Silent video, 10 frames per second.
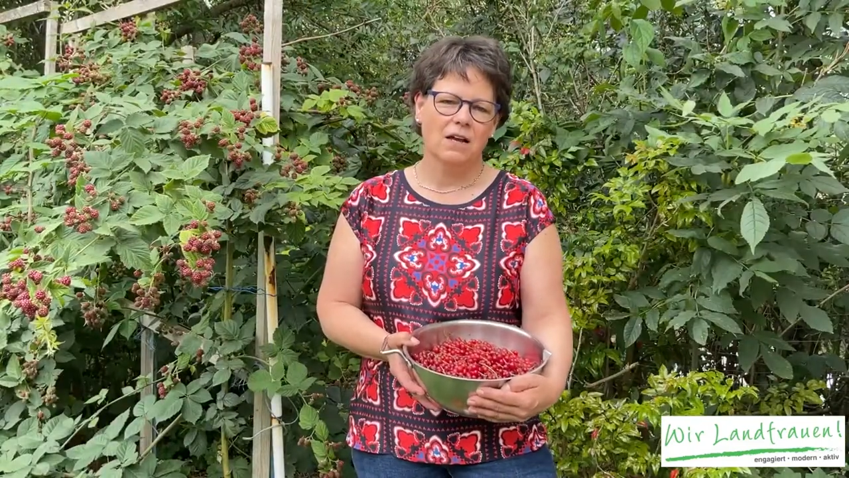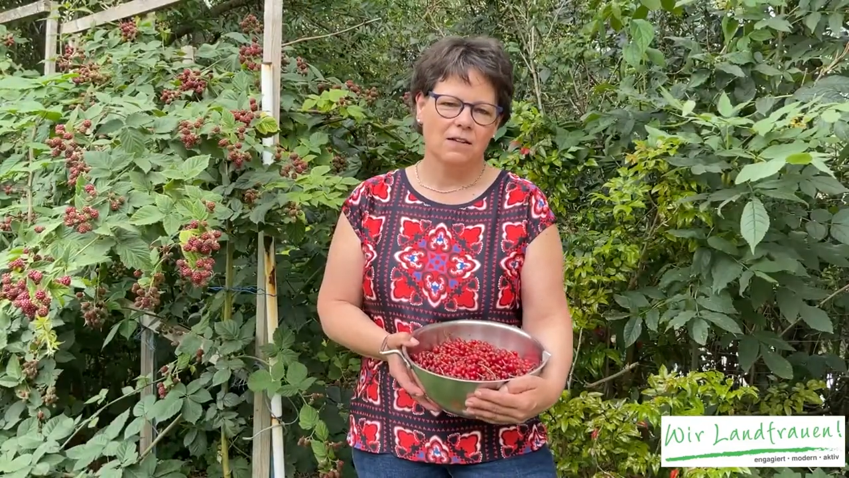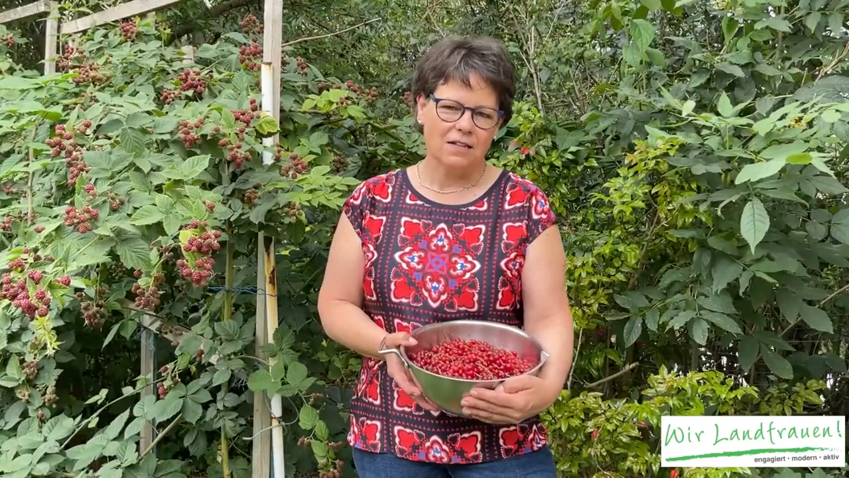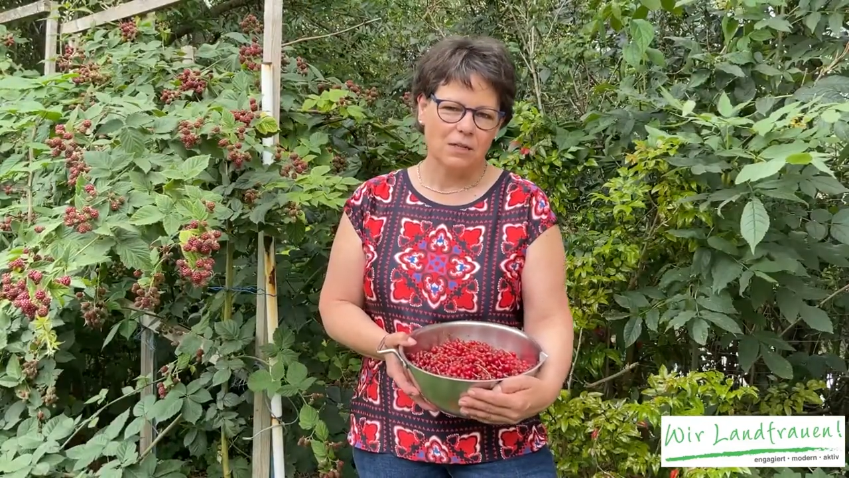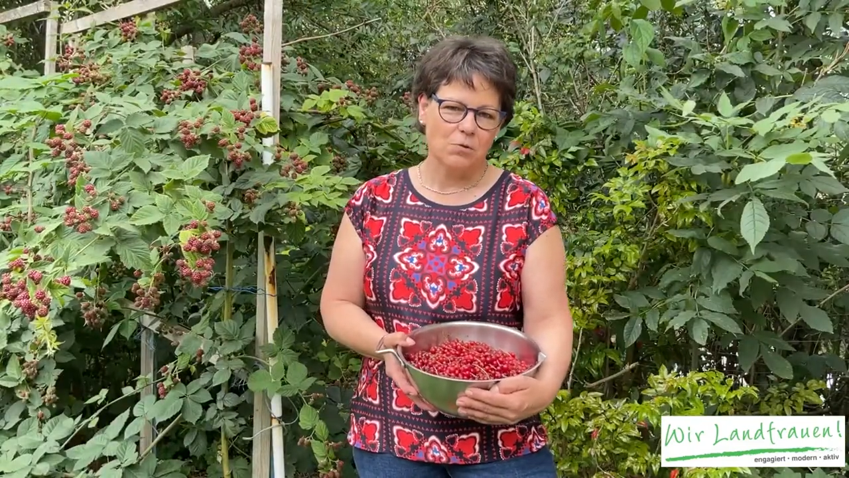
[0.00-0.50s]

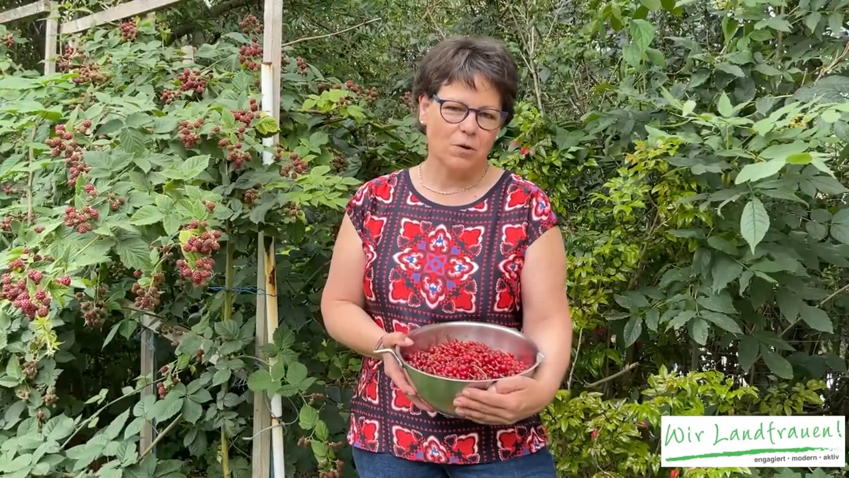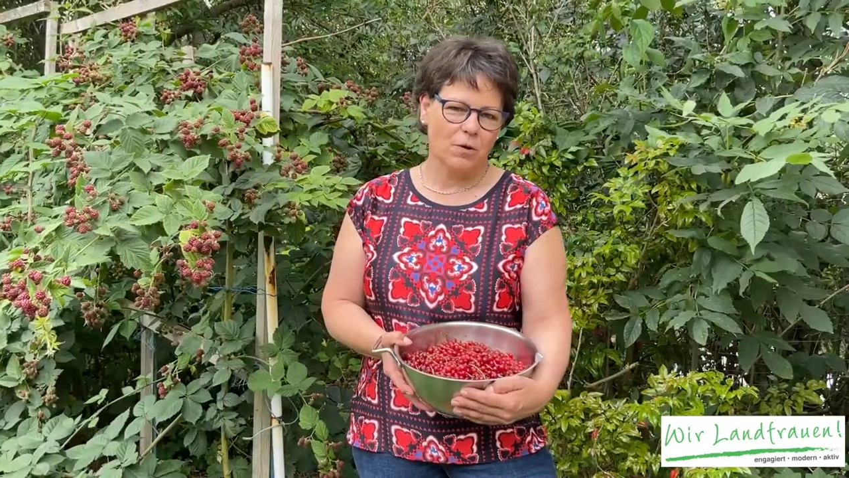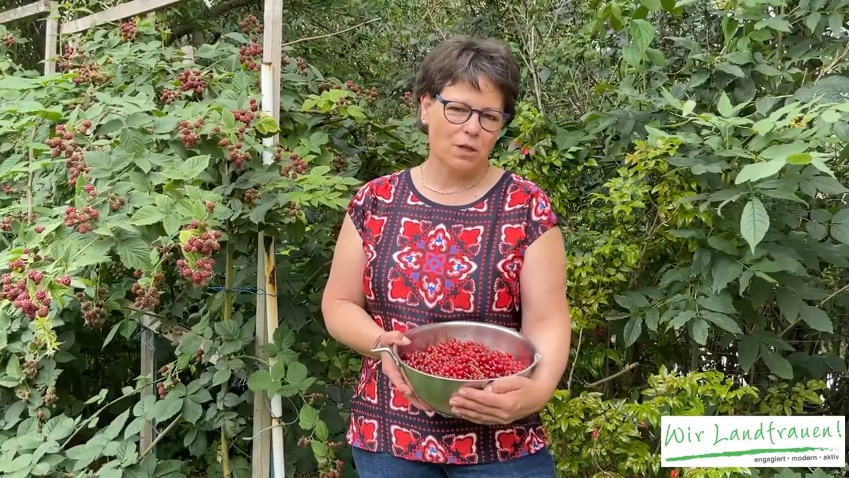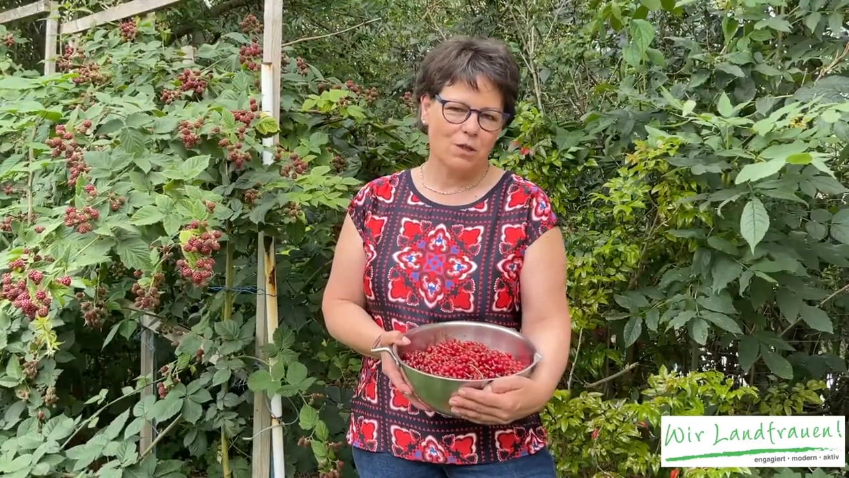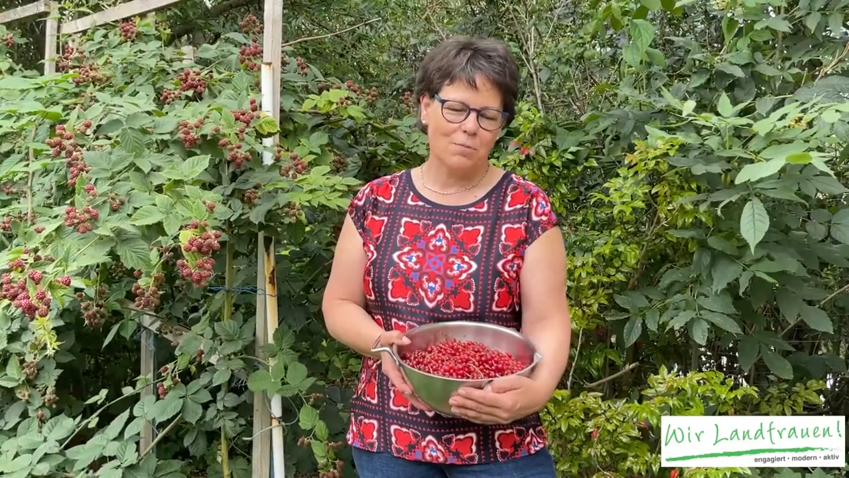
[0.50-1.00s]
Dazu
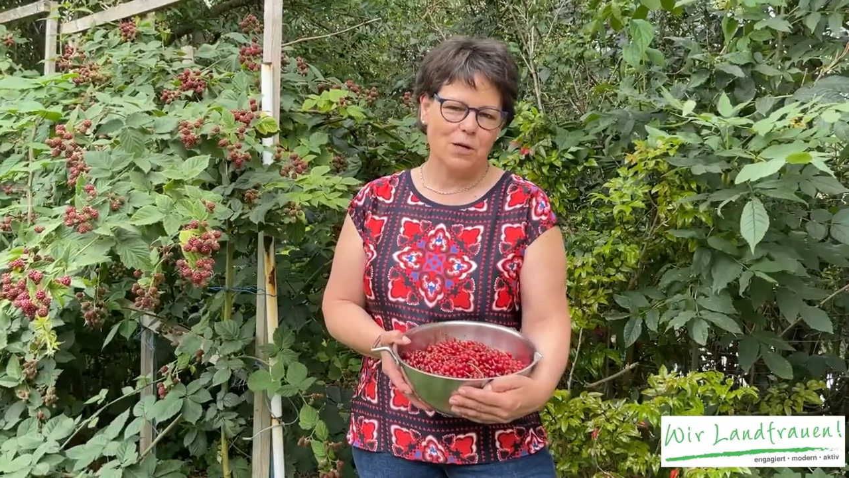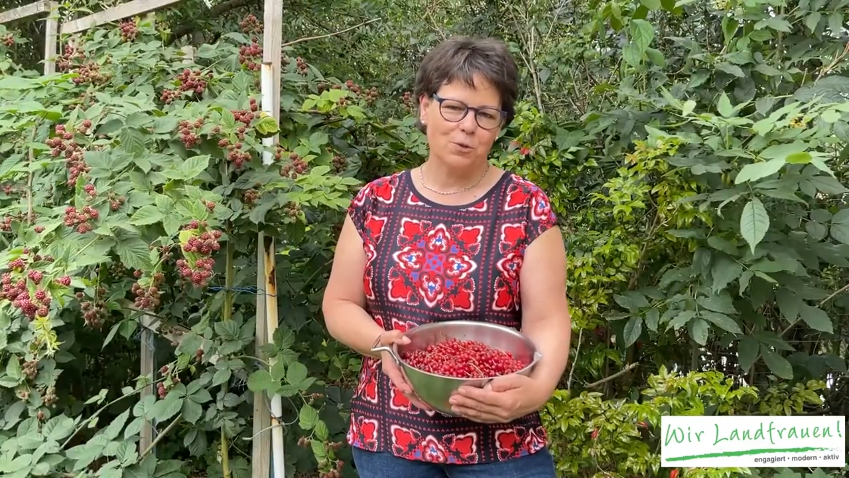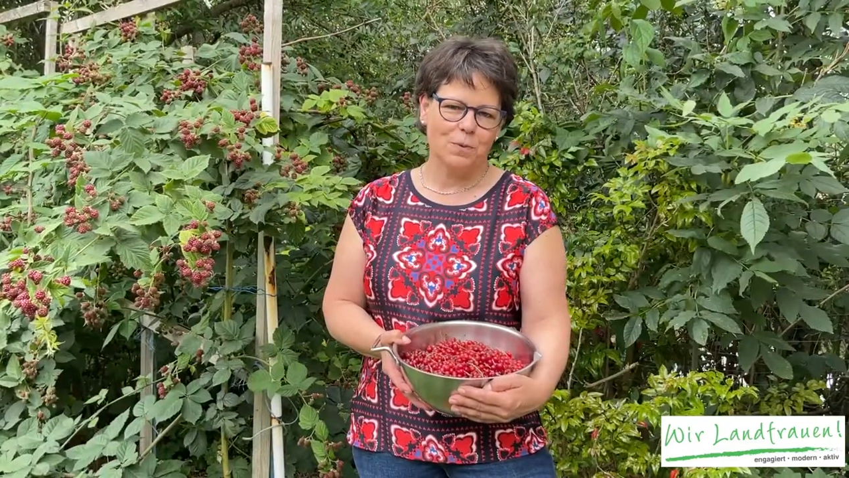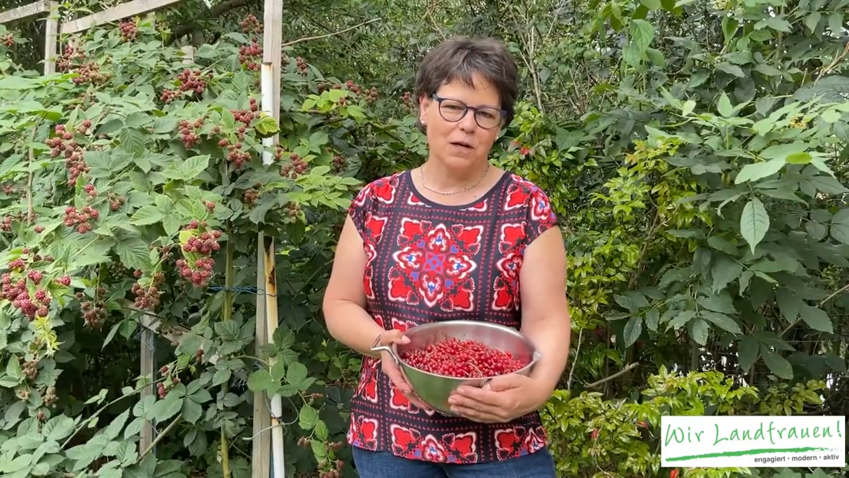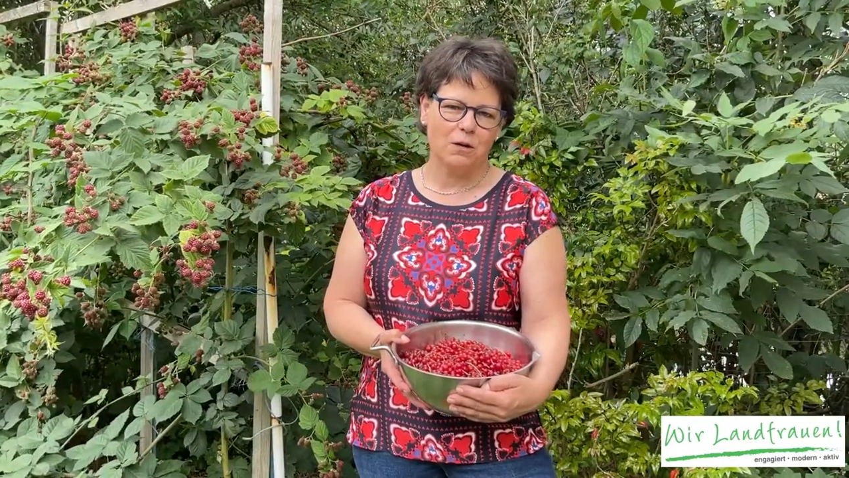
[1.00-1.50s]
gehört zum
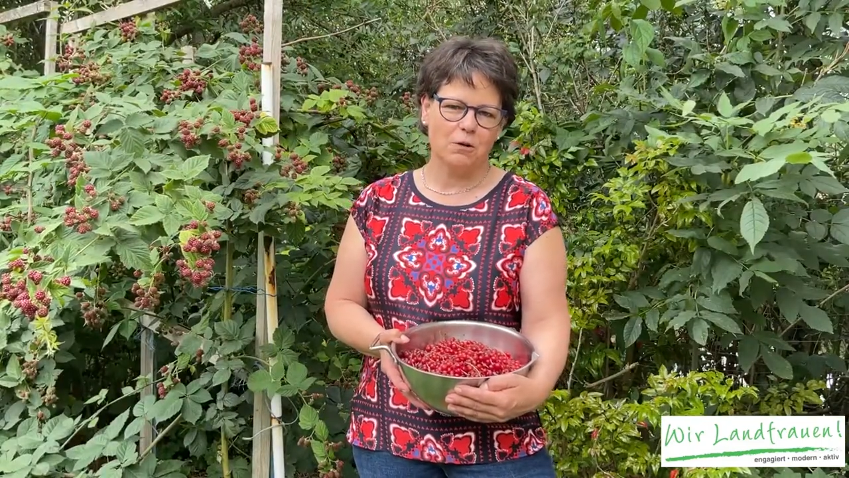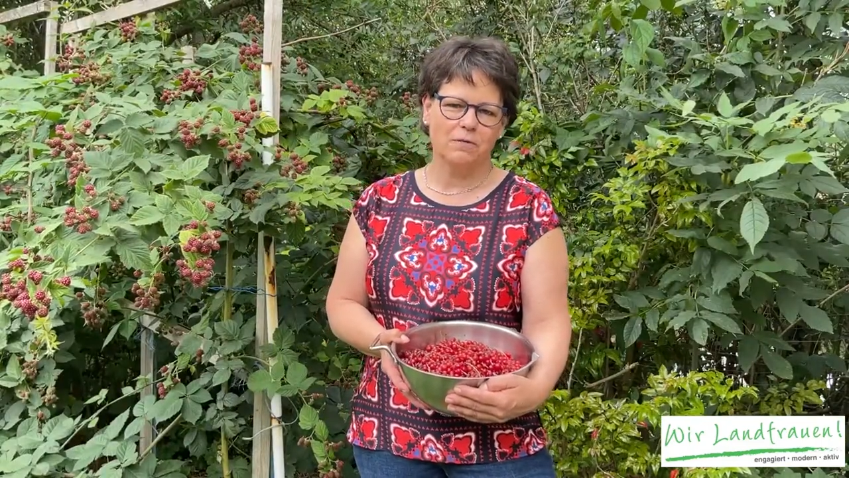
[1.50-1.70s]
Beispiel auch,